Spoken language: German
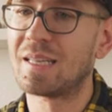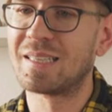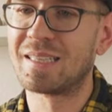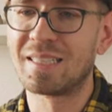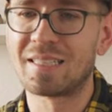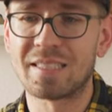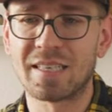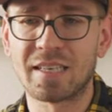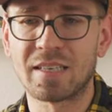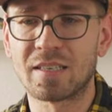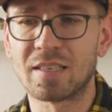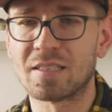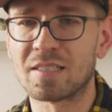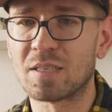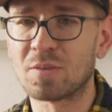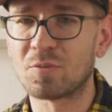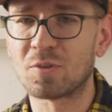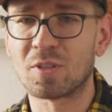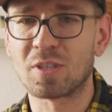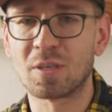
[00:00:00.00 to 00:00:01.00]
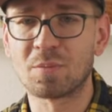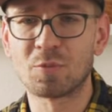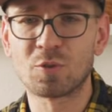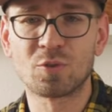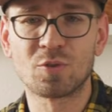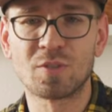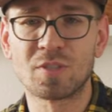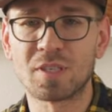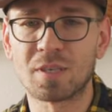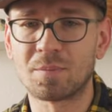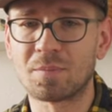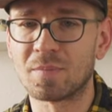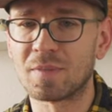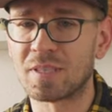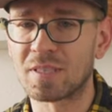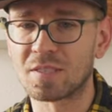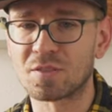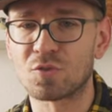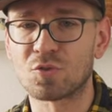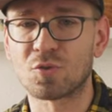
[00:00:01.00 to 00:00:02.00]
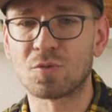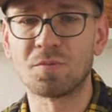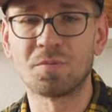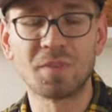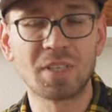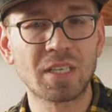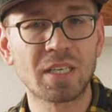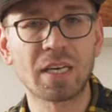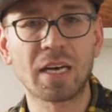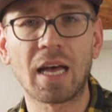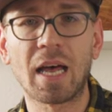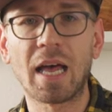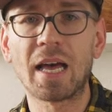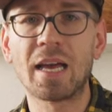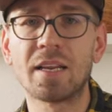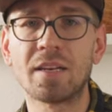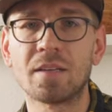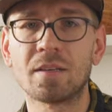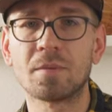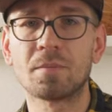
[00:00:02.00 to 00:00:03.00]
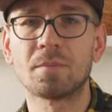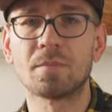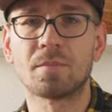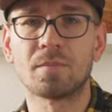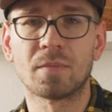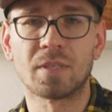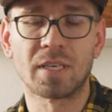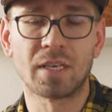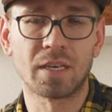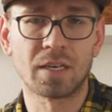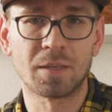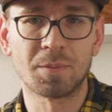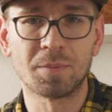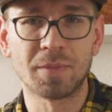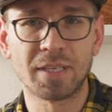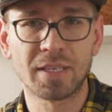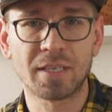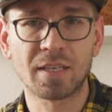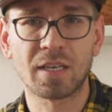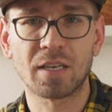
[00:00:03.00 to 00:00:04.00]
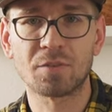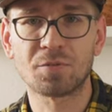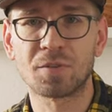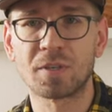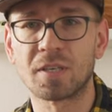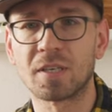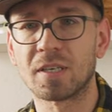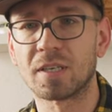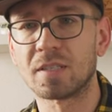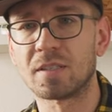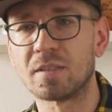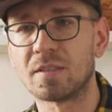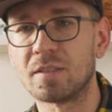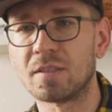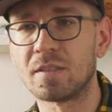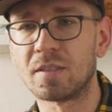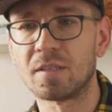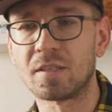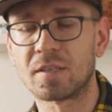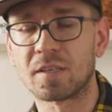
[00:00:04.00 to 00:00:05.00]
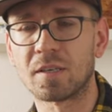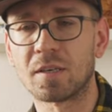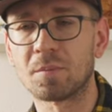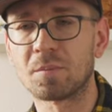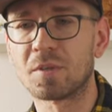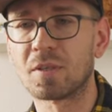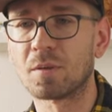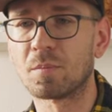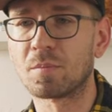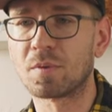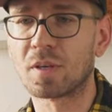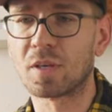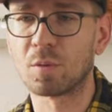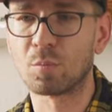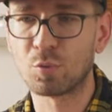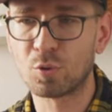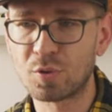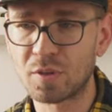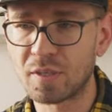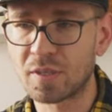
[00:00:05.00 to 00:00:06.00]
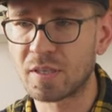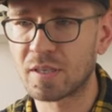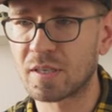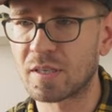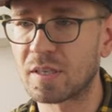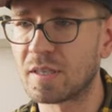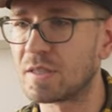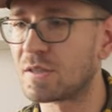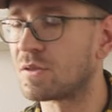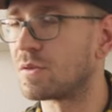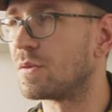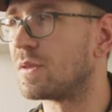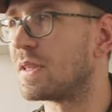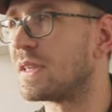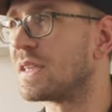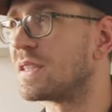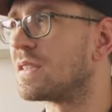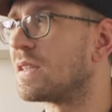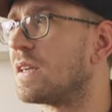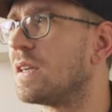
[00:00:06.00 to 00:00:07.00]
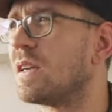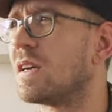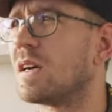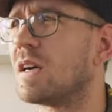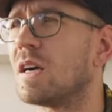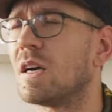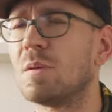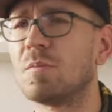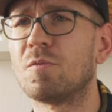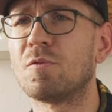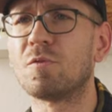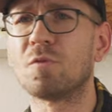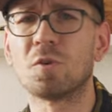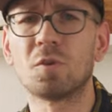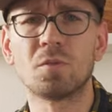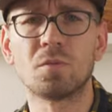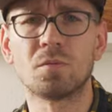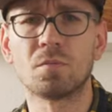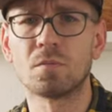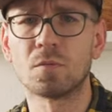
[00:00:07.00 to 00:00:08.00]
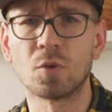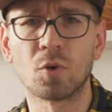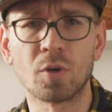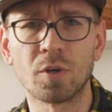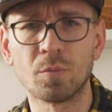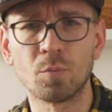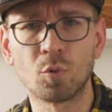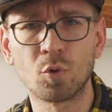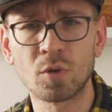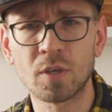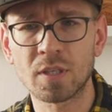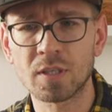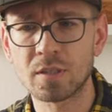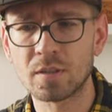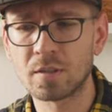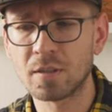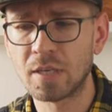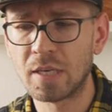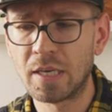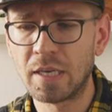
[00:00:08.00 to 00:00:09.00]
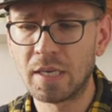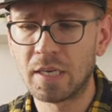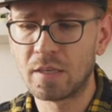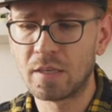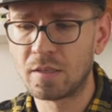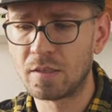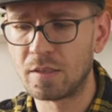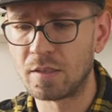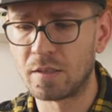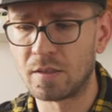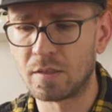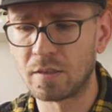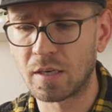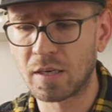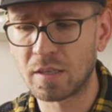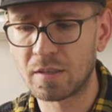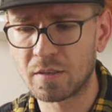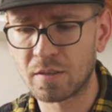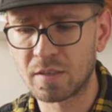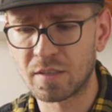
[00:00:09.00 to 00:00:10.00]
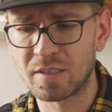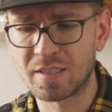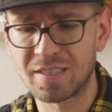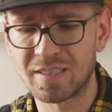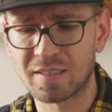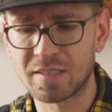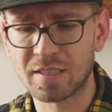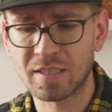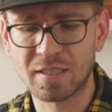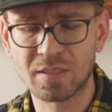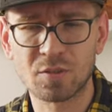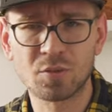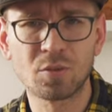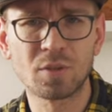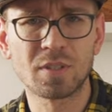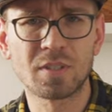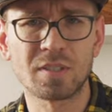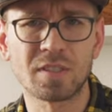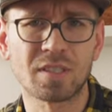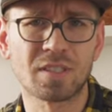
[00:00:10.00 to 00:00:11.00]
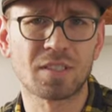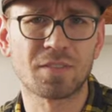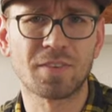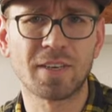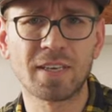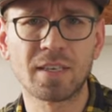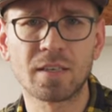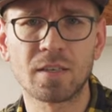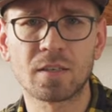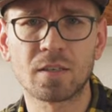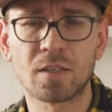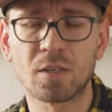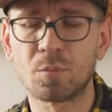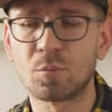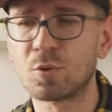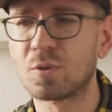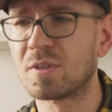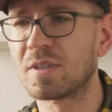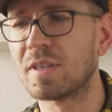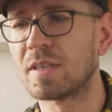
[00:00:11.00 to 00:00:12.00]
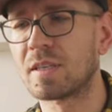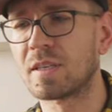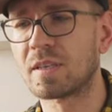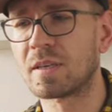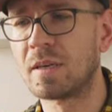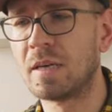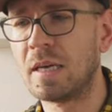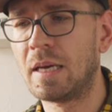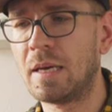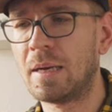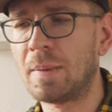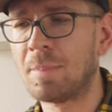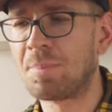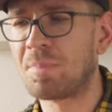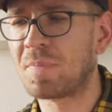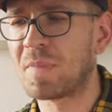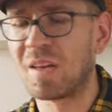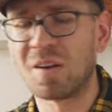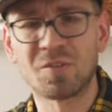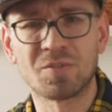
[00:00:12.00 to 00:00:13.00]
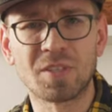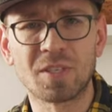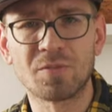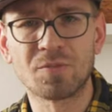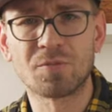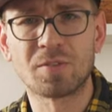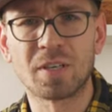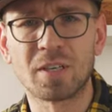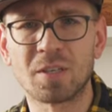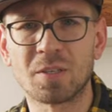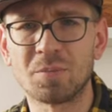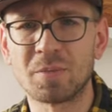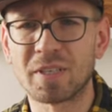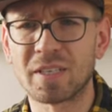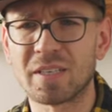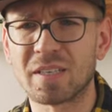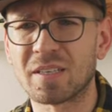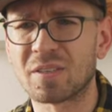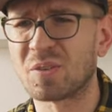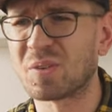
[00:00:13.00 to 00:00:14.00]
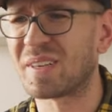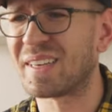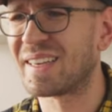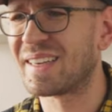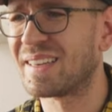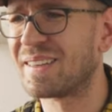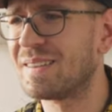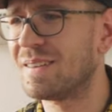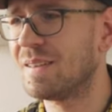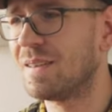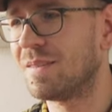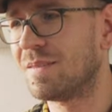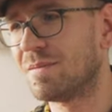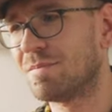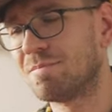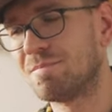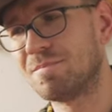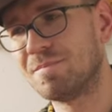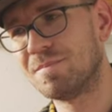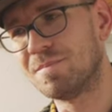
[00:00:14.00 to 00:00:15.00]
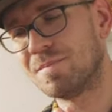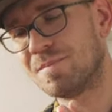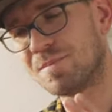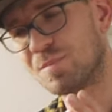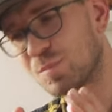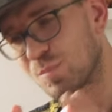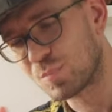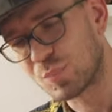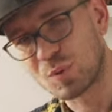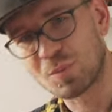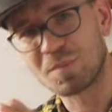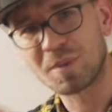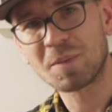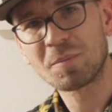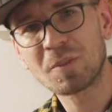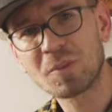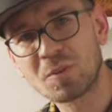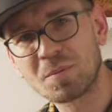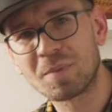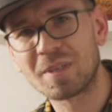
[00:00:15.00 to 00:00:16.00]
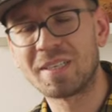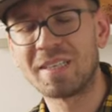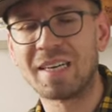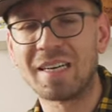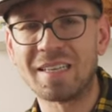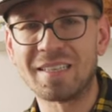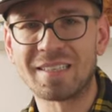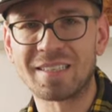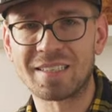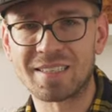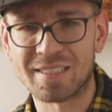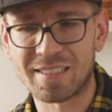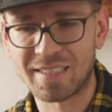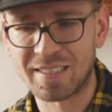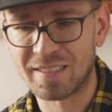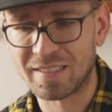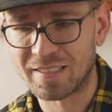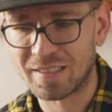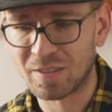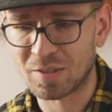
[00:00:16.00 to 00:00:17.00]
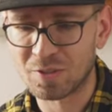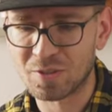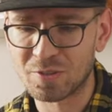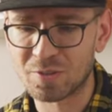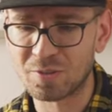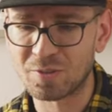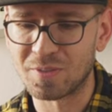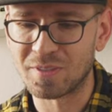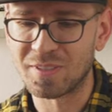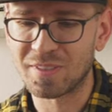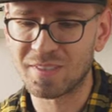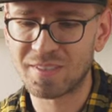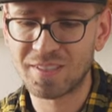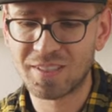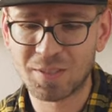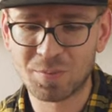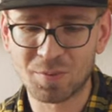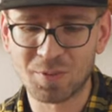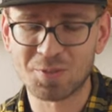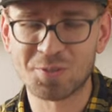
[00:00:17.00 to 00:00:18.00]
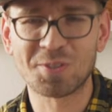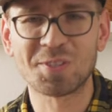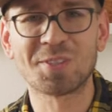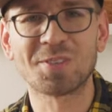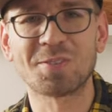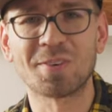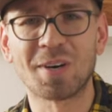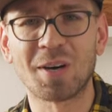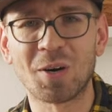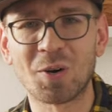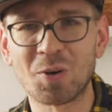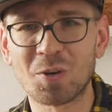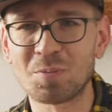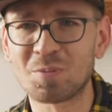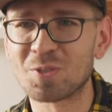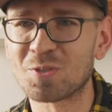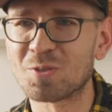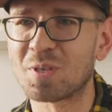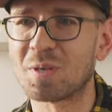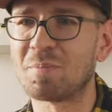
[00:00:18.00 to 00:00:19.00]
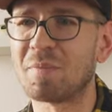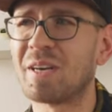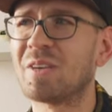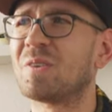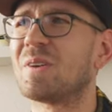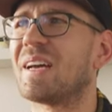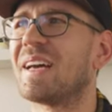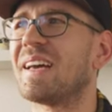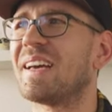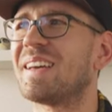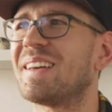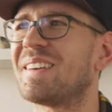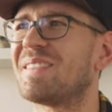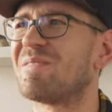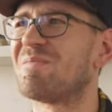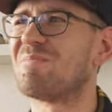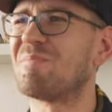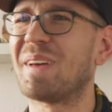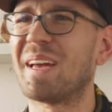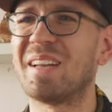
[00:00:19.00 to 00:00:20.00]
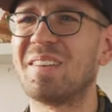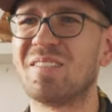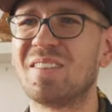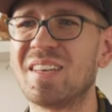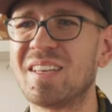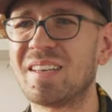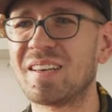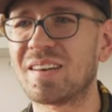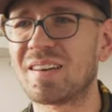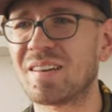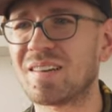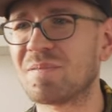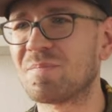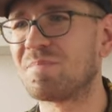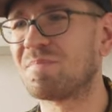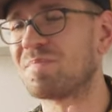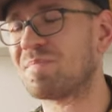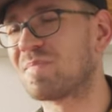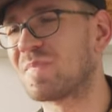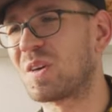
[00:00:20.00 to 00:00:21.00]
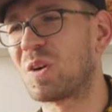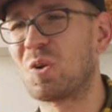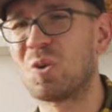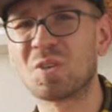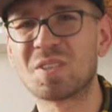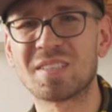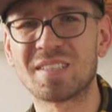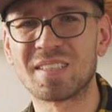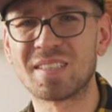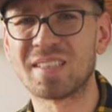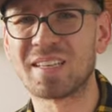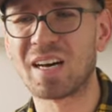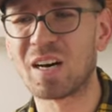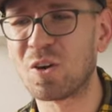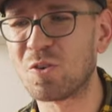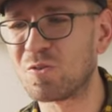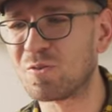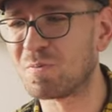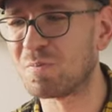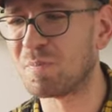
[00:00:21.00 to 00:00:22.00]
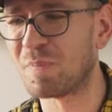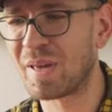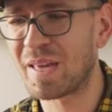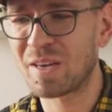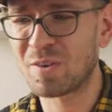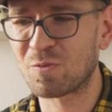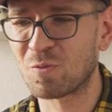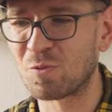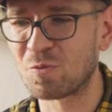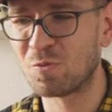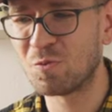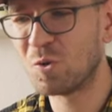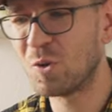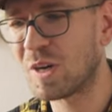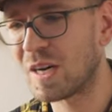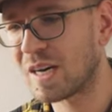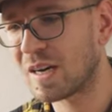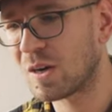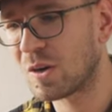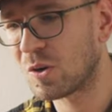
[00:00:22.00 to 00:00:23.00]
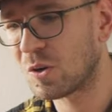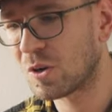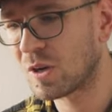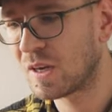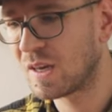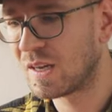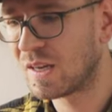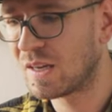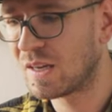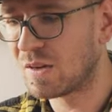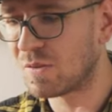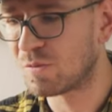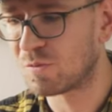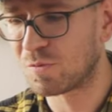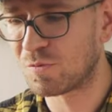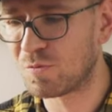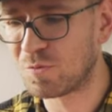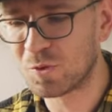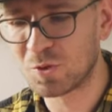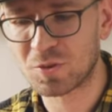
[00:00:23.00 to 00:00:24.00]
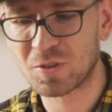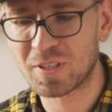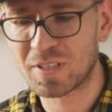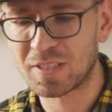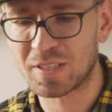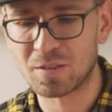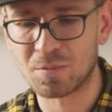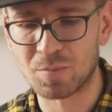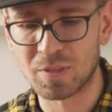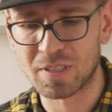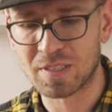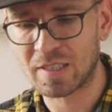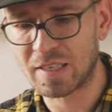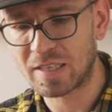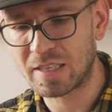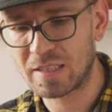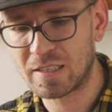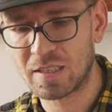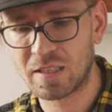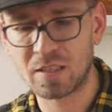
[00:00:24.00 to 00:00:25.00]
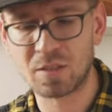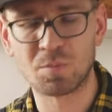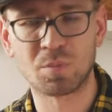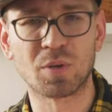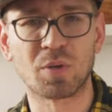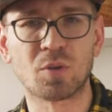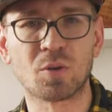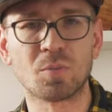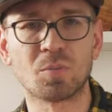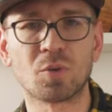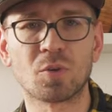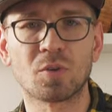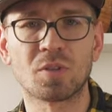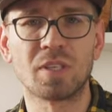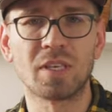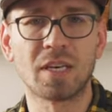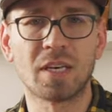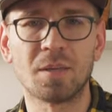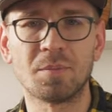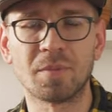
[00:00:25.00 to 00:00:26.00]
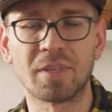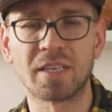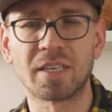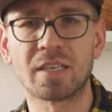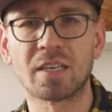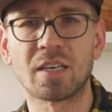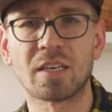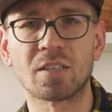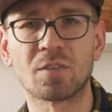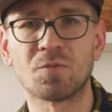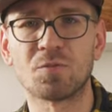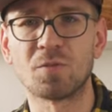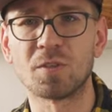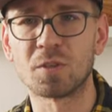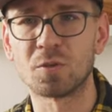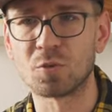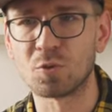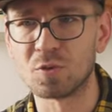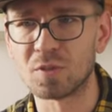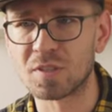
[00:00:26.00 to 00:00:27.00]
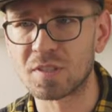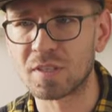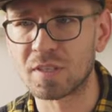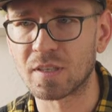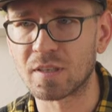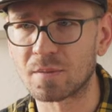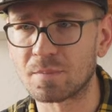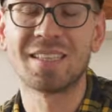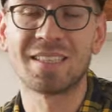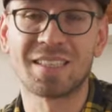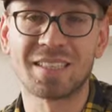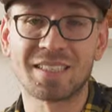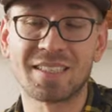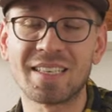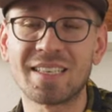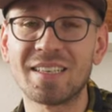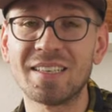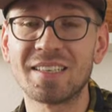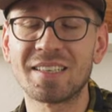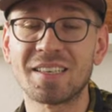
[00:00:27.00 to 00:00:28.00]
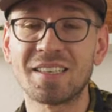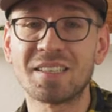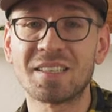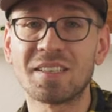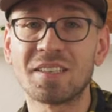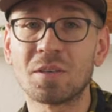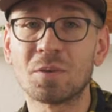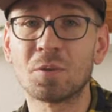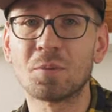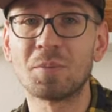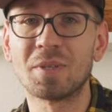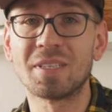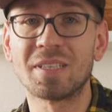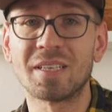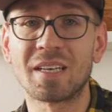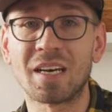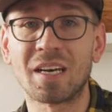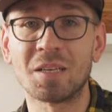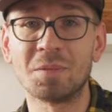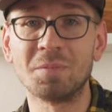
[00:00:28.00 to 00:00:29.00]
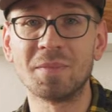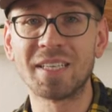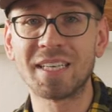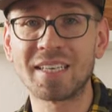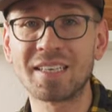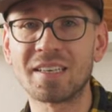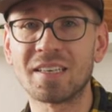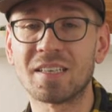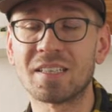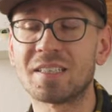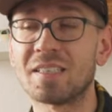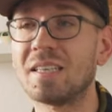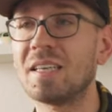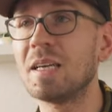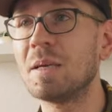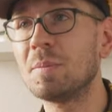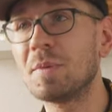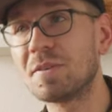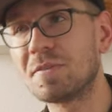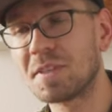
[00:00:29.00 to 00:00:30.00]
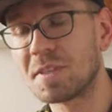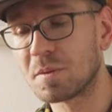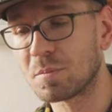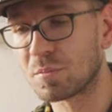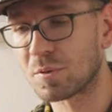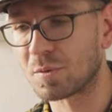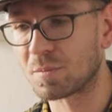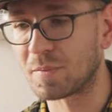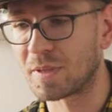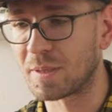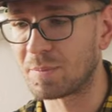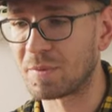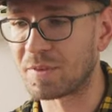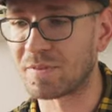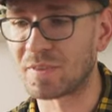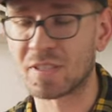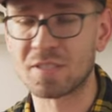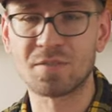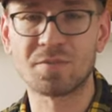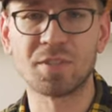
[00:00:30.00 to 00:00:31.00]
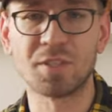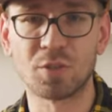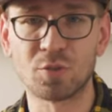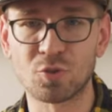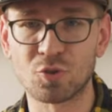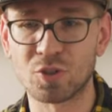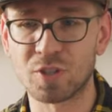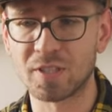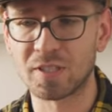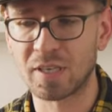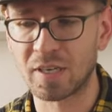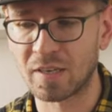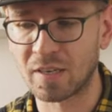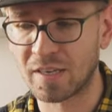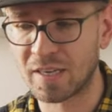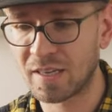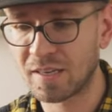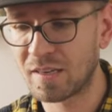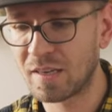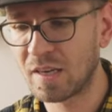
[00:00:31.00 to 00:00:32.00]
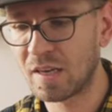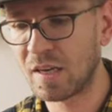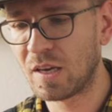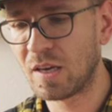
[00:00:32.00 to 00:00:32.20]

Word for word: Das hängt ganz einfach damit zusammen, dass schon wieder eine der AMD-Grafikkarten, die ich gehabt habe, kaputt gegangen ist und das innerhalb von neun Monaten. Die andere, die ist ganz kurz nach zwei Jahren kaputt gegangen. Auf jeden Fall habe ich mir gedacht, okay, probieren wir doch mal die andere Seite aus. Und ich persönlich war auch immer so der Meinung, hey, Nvidia kostet einen Haufen mehr, wofür auch wofür soll ich das bezahlen? Ich bekomme doch die AMD-Karten viel günstiger. Tatsächlich hatte ich aber mit den AMD-Karten immer wieder Probleme, was Videoschnitt angeht.